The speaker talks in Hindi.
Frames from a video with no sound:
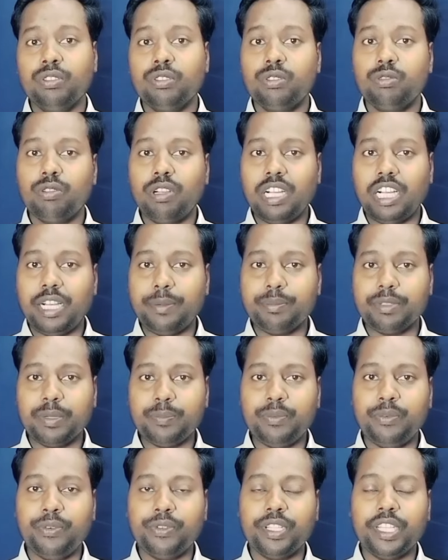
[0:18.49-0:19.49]
जो आपका
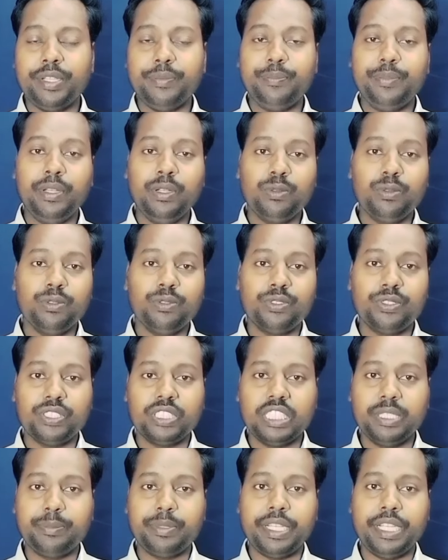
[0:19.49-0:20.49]
फ़ोन है बिल्कुल
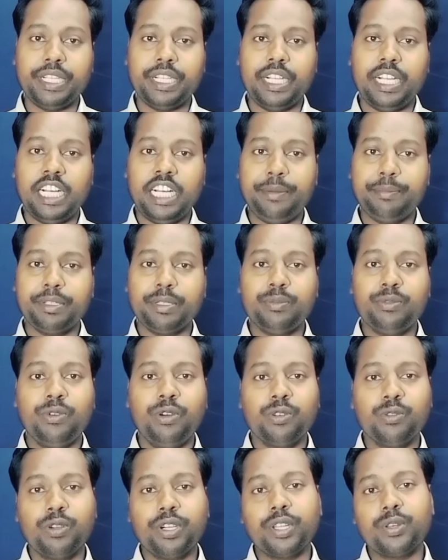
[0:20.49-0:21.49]
सेफ रहेगा आपके
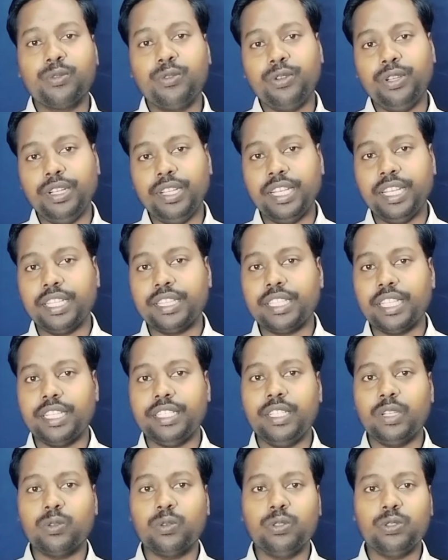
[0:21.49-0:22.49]
फ़ोन को अगर कोई ले लेता
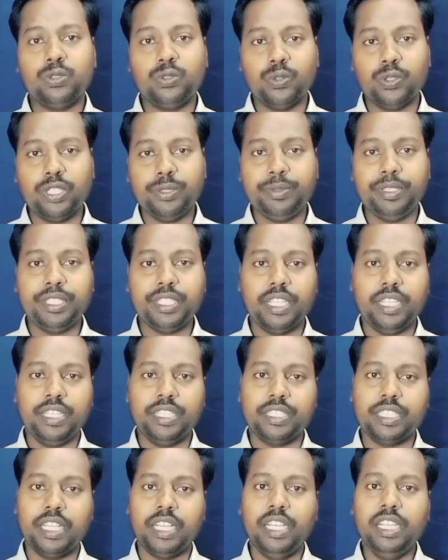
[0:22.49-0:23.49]
है या कोई चोरी भी कर
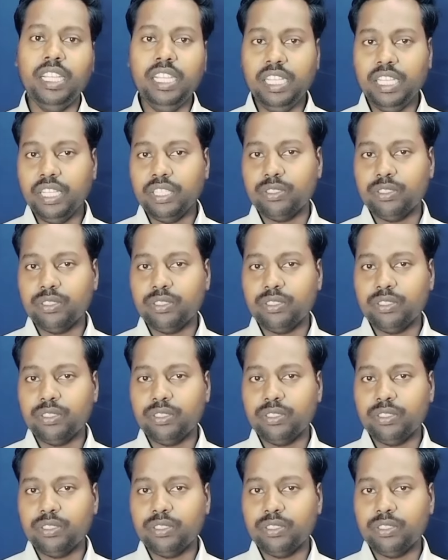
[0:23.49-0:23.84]
लेता है